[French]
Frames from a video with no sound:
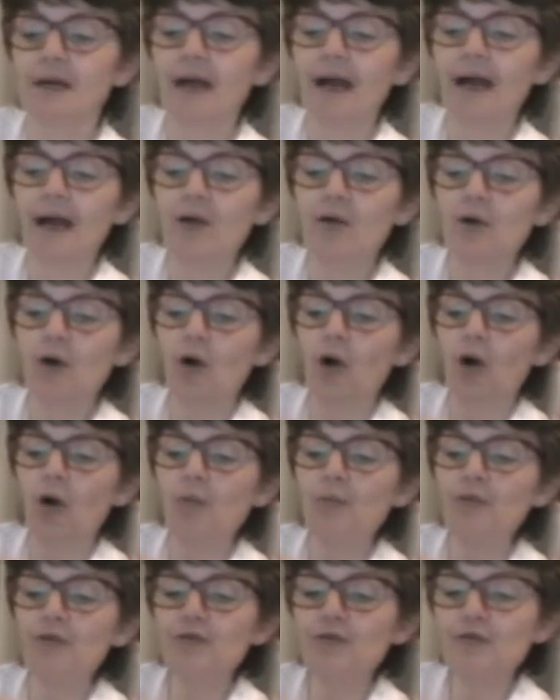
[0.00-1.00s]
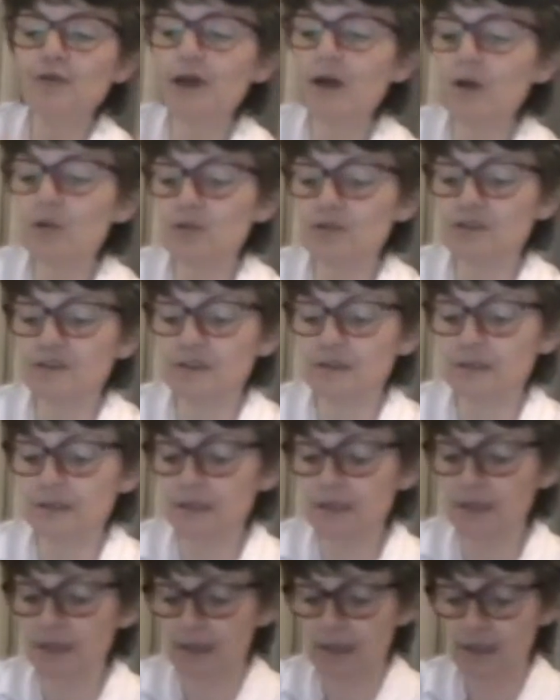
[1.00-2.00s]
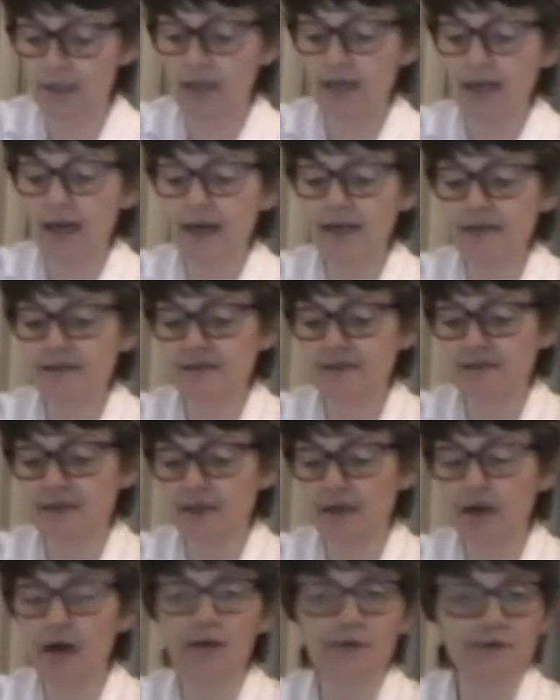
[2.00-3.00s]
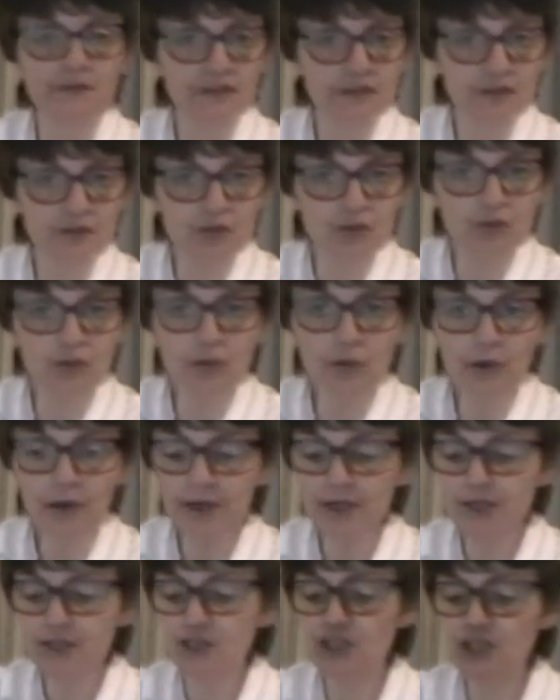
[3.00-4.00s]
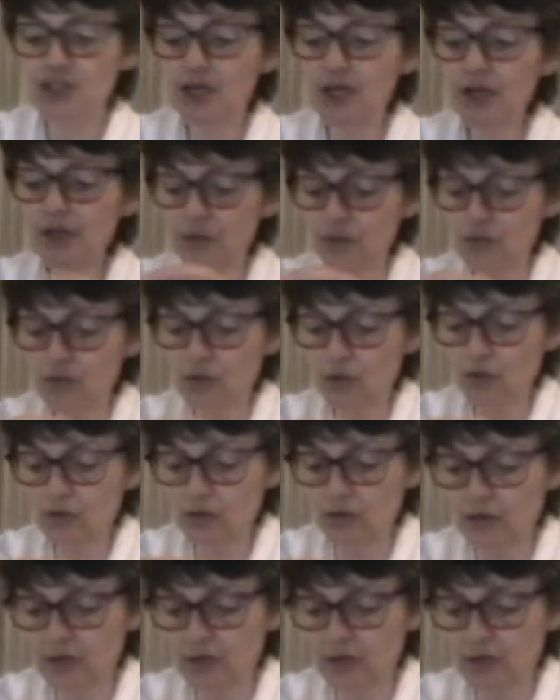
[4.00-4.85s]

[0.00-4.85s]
Alors, on peut faire aussi, là, c'est en tissu. J'ai une autre